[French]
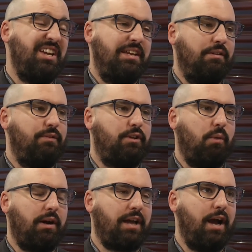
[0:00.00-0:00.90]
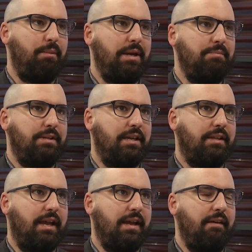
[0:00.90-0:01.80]
Une victoire quand même qui
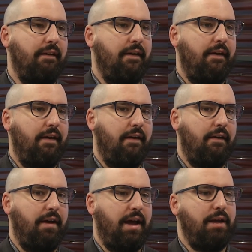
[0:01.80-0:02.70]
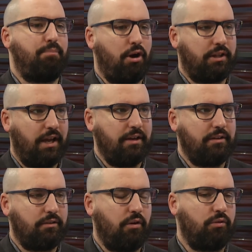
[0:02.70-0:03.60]
était euh,
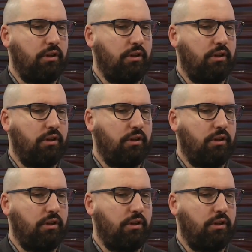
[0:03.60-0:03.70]
importante contre